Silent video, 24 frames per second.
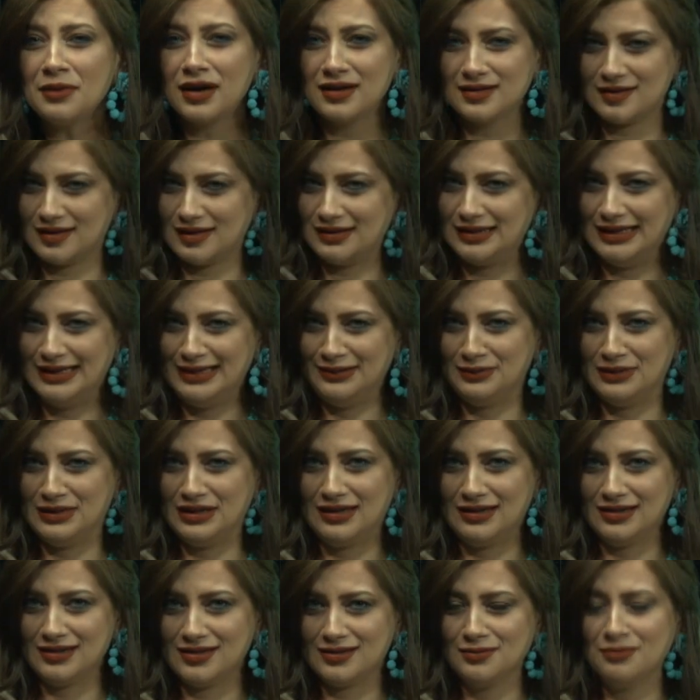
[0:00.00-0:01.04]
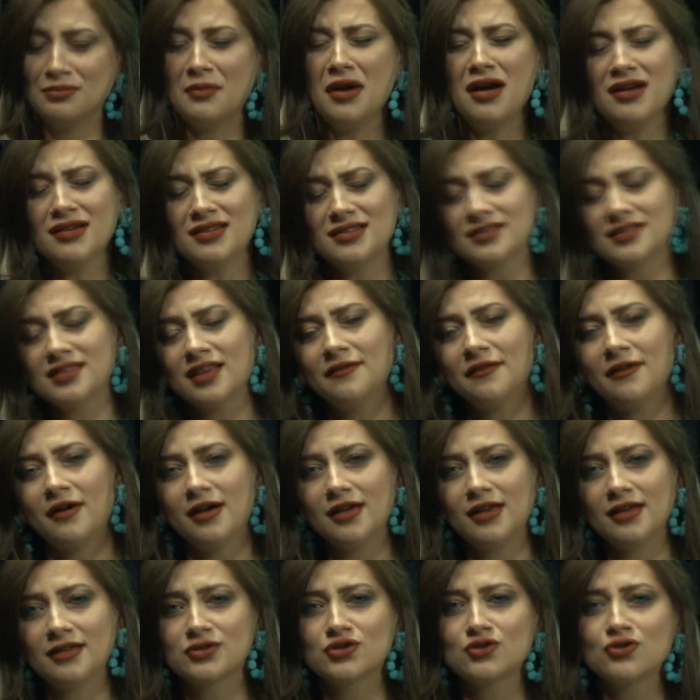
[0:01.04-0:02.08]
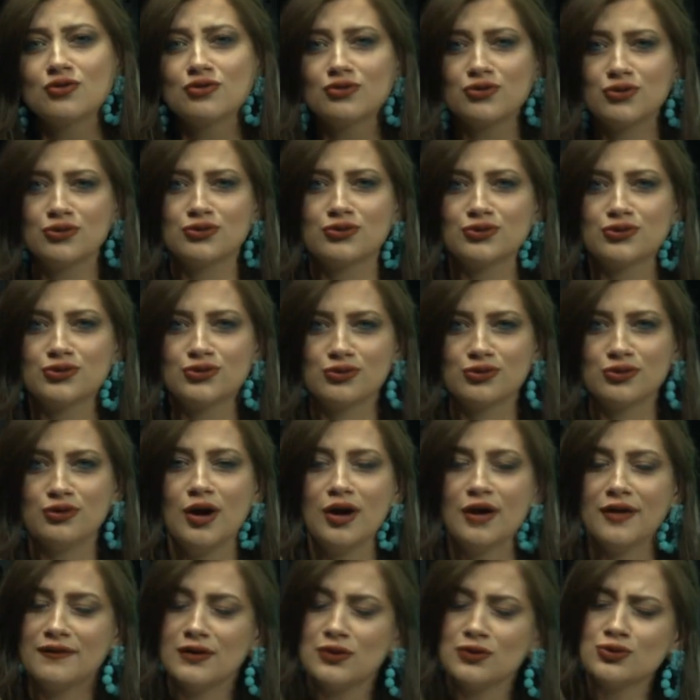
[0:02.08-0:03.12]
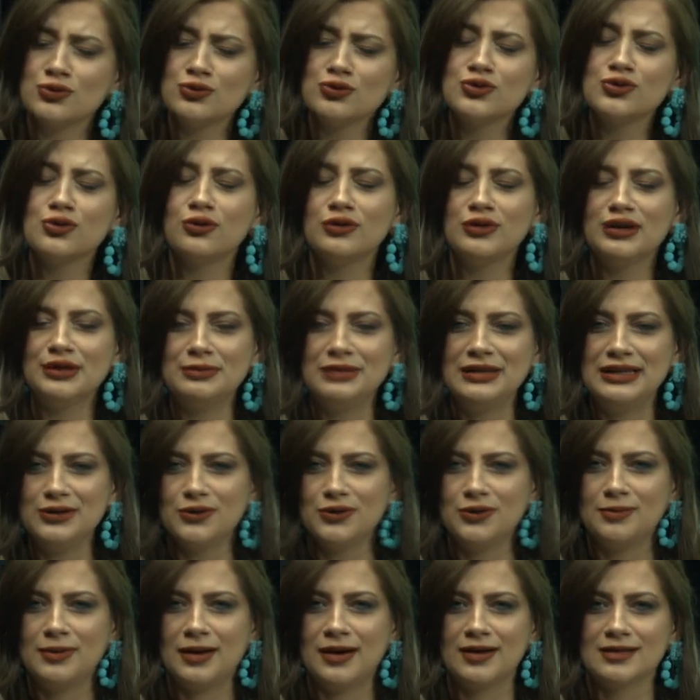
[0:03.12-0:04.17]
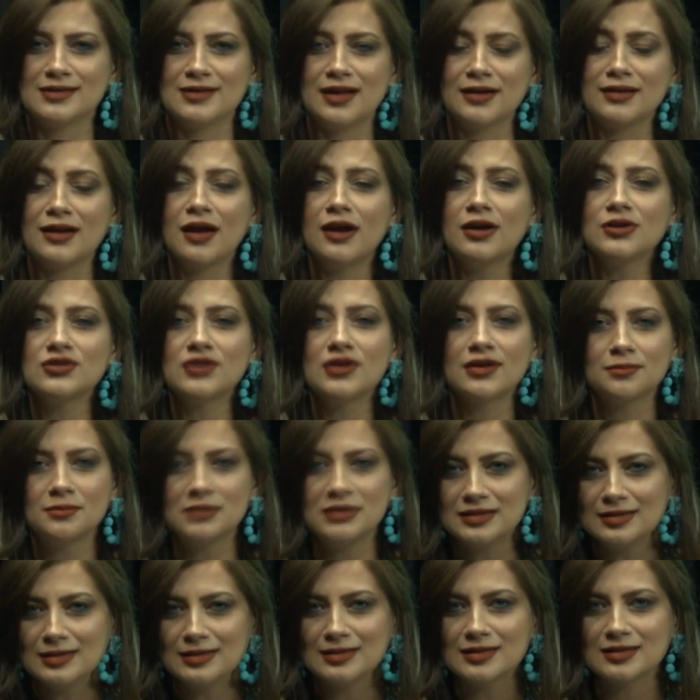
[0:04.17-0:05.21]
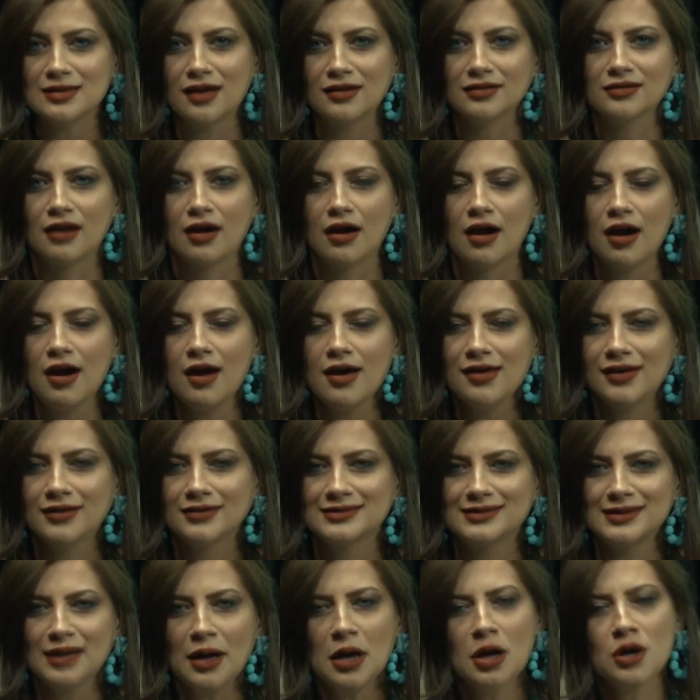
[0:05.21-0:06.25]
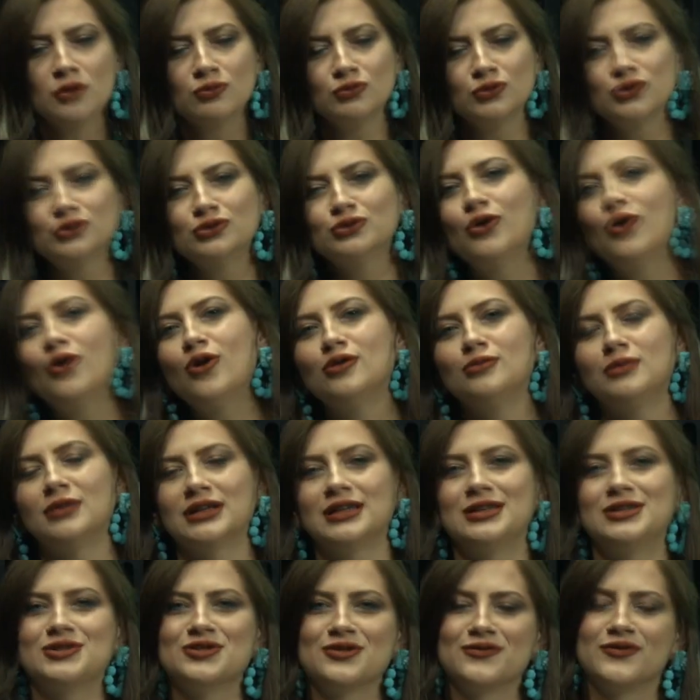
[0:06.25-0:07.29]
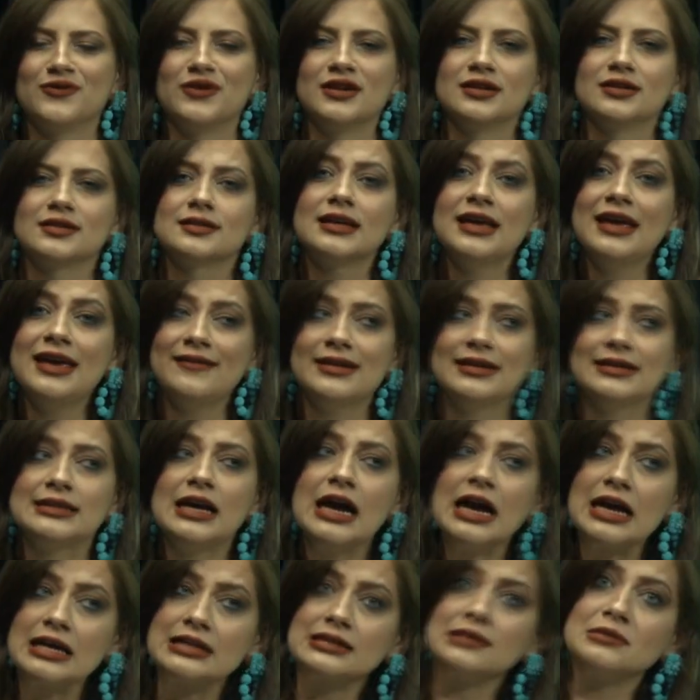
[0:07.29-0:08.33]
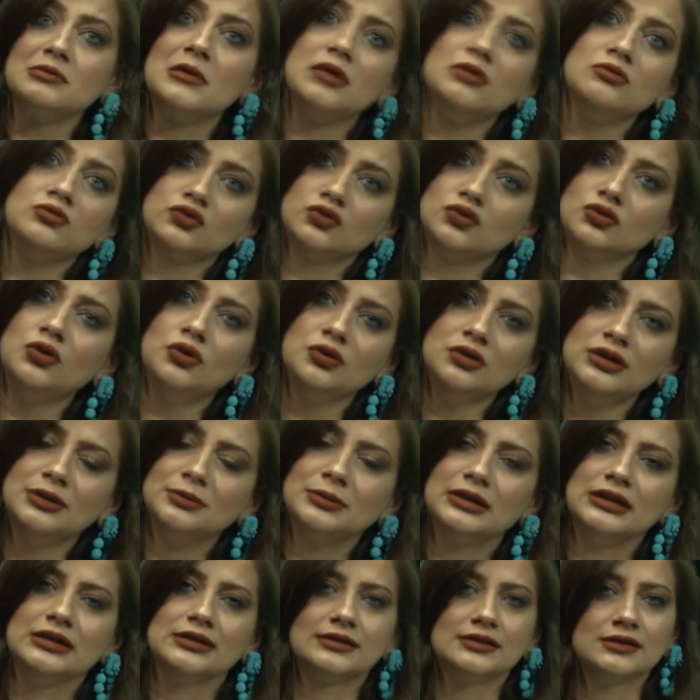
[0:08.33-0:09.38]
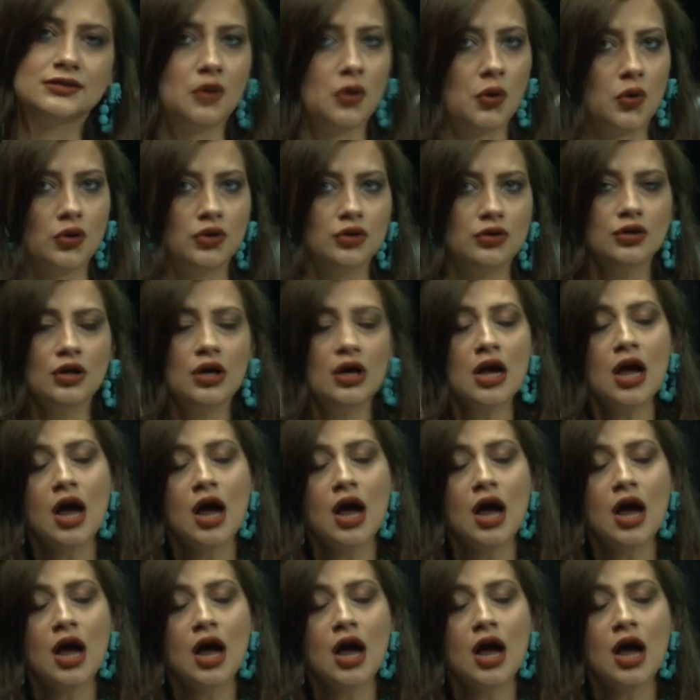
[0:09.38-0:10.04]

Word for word: bahsedelim biraz. Maalesef hayat çok yorucu ve üzücü olabiliyor bazen. Ancak biz insanlar hayatta mutlu olmak için varız. Evet, her zaman mutlu olamayız, doğru.